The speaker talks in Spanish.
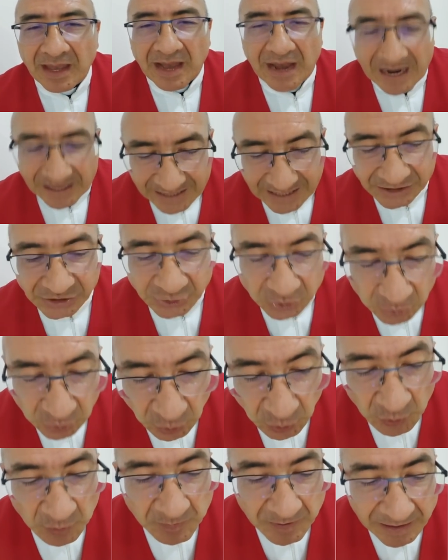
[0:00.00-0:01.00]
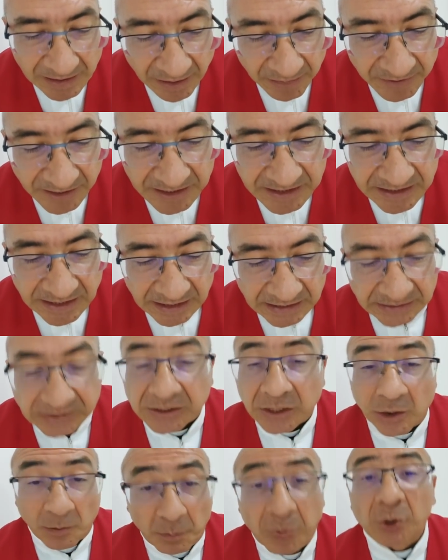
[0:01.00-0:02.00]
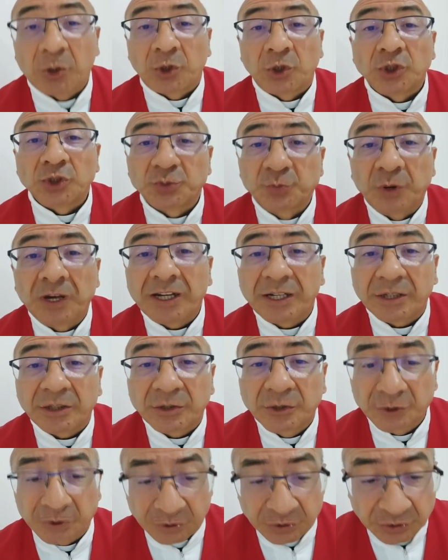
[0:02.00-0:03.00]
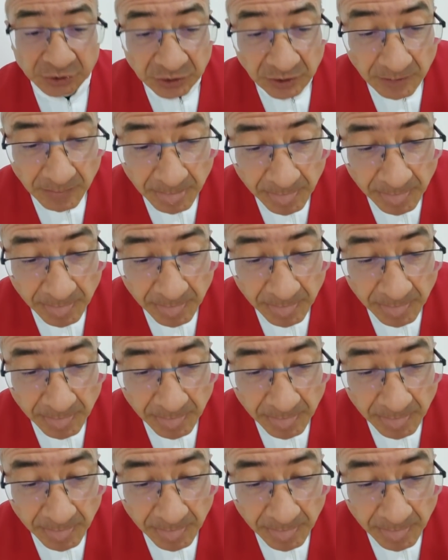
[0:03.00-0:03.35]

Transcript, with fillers: ¿Harás tú maravillas por los muertos?